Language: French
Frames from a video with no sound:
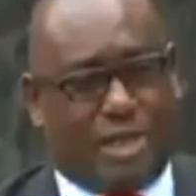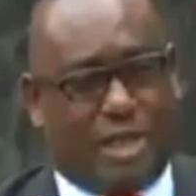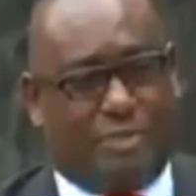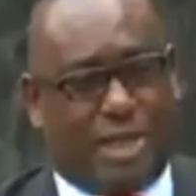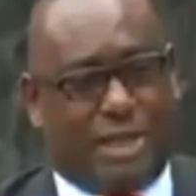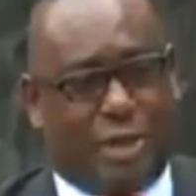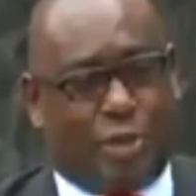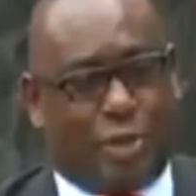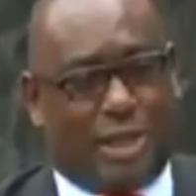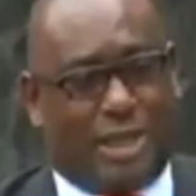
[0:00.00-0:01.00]
de paix et de
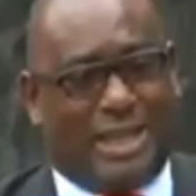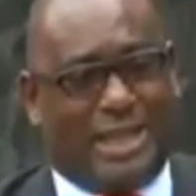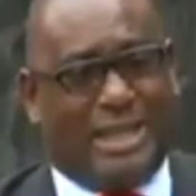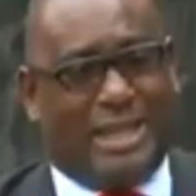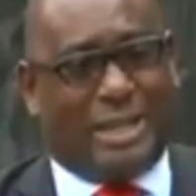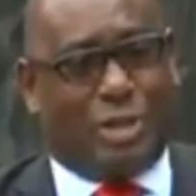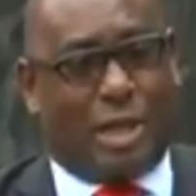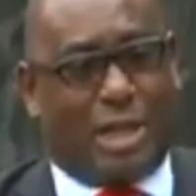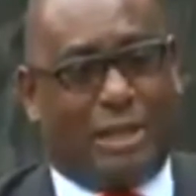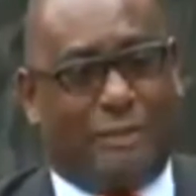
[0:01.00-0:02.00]
sécurité est l'un des
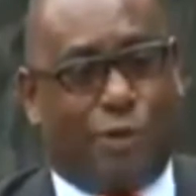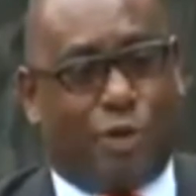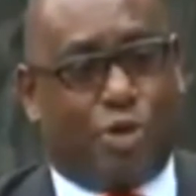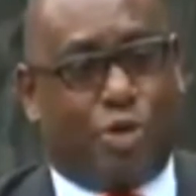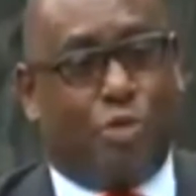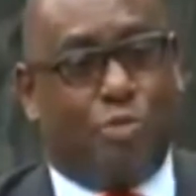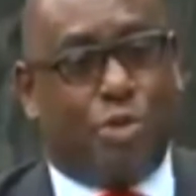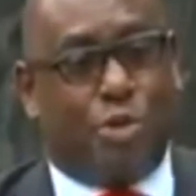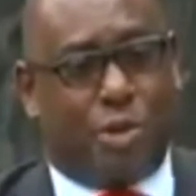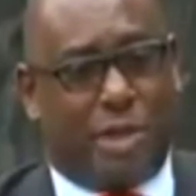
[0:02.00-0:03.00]
organes qui fonctionne le
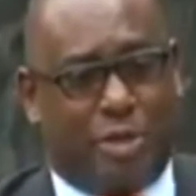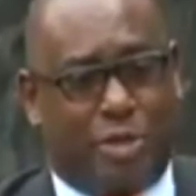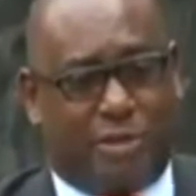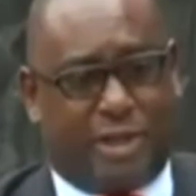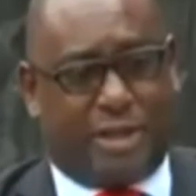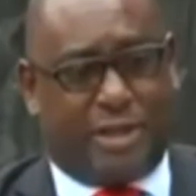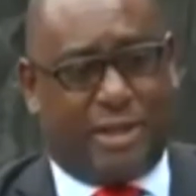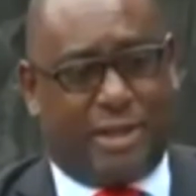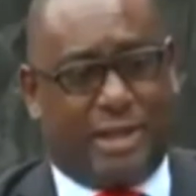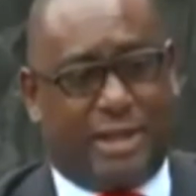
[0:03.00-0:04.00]
mieux à l'Union africaine
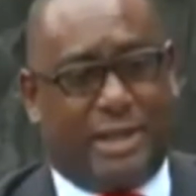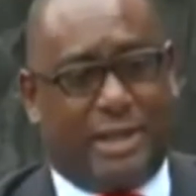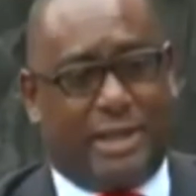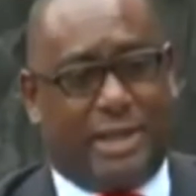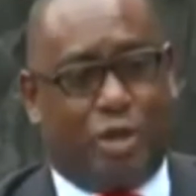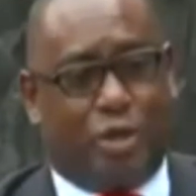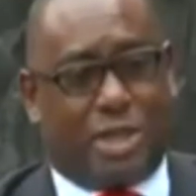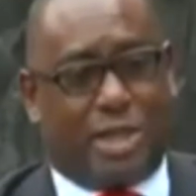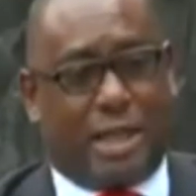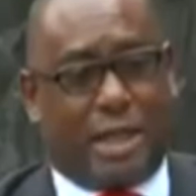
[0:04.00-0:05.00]
et qui obtient
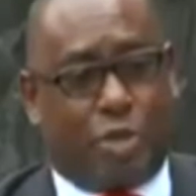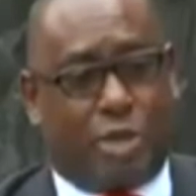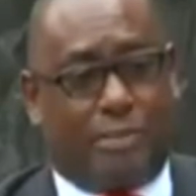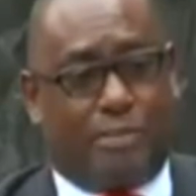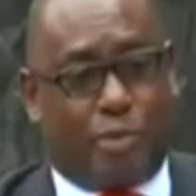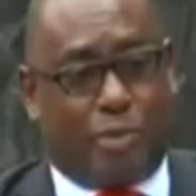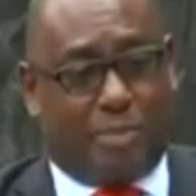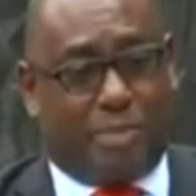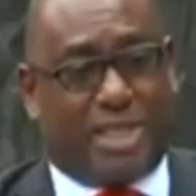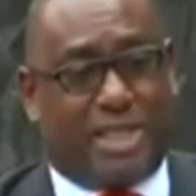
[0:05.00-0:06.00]
des résultats probants
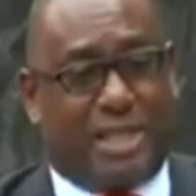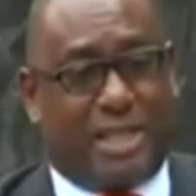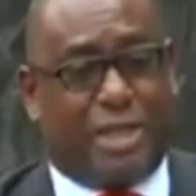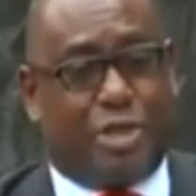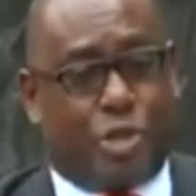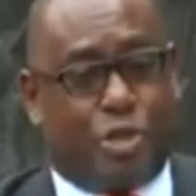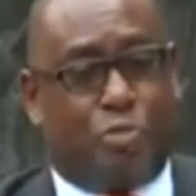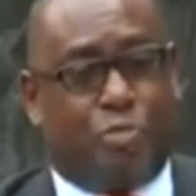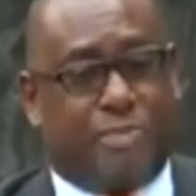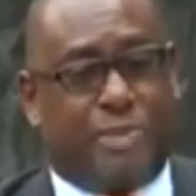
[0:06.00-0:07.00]
parce que c'est des décisions qui sont
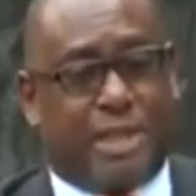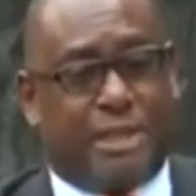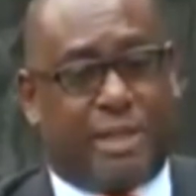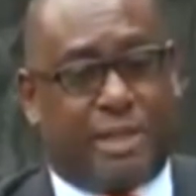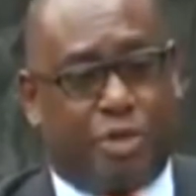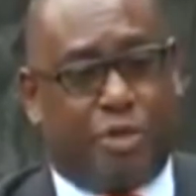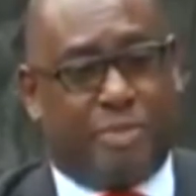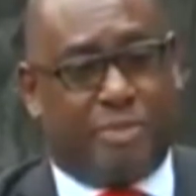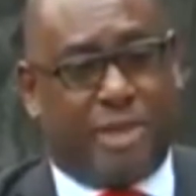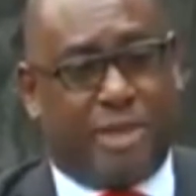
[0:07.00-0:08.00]
prises par les Africains eux-mêmes.
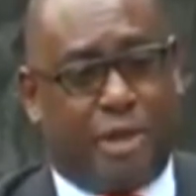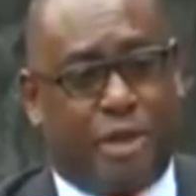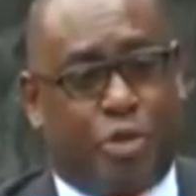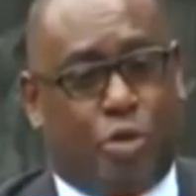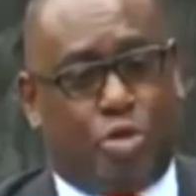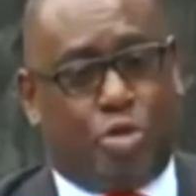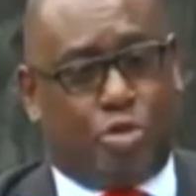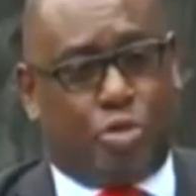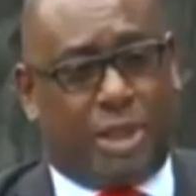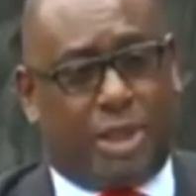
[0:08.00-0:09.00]

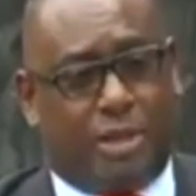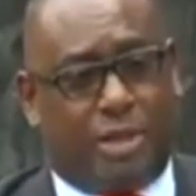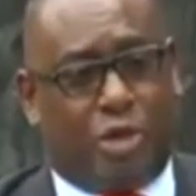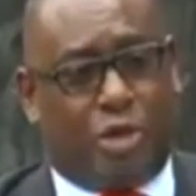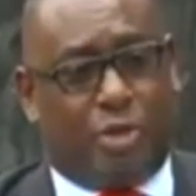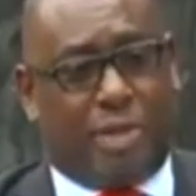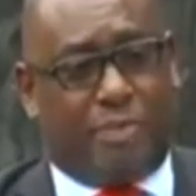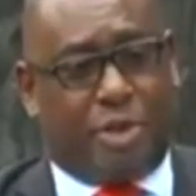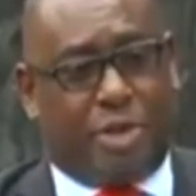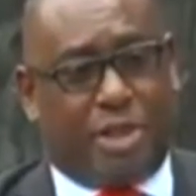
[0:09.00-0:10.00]
Aujourd'hui, on ne peut pas
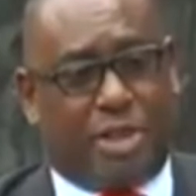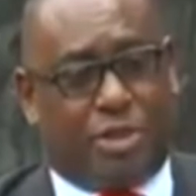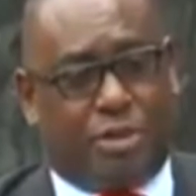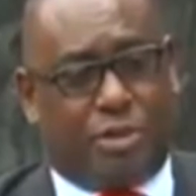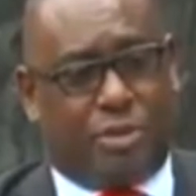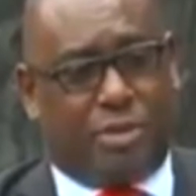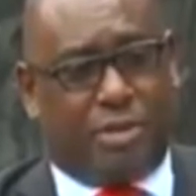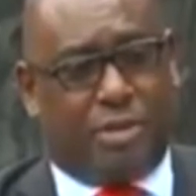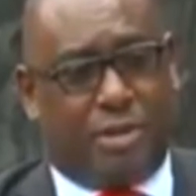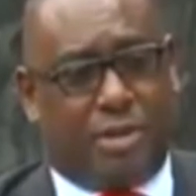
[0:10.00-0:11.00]
prendre une décision
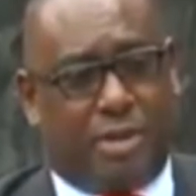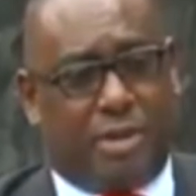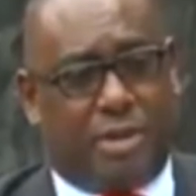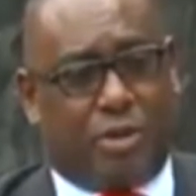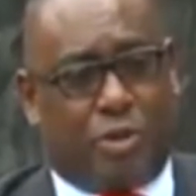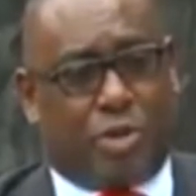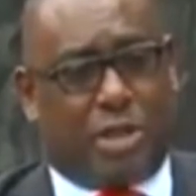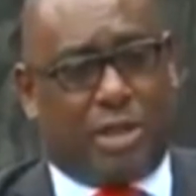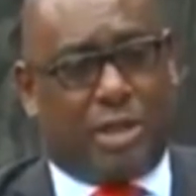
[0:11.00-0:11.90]
concernant la